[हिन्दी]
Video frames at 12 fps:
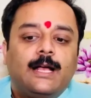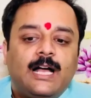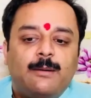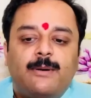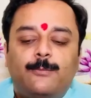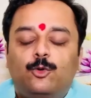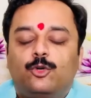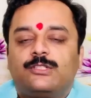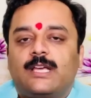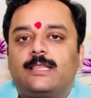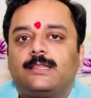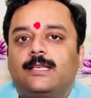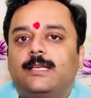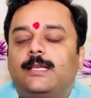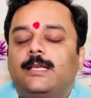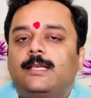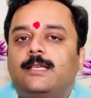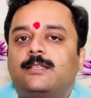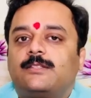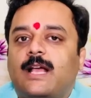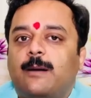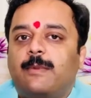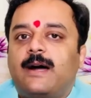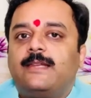अब हम लोग जानते हैं कि
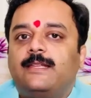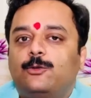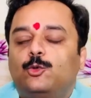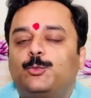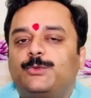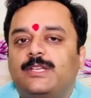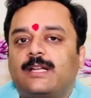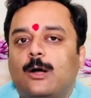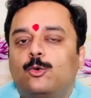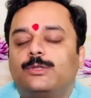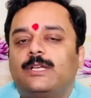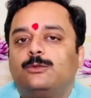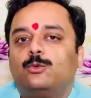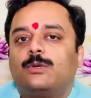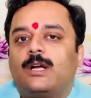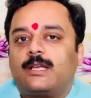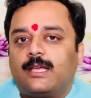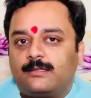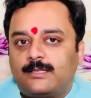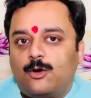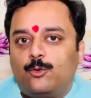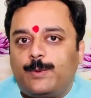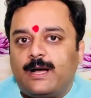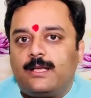सामान्य रूप से राहु केतु का कैसा
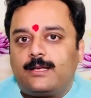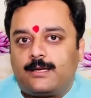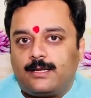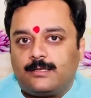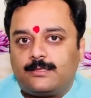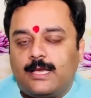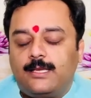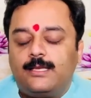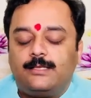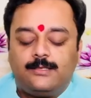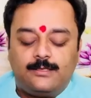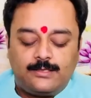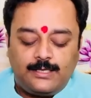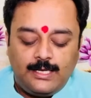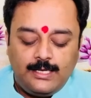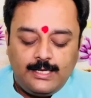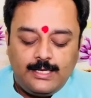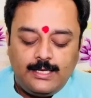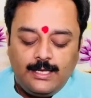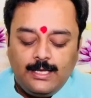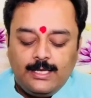उपाय करना चाहिए जिसके लिए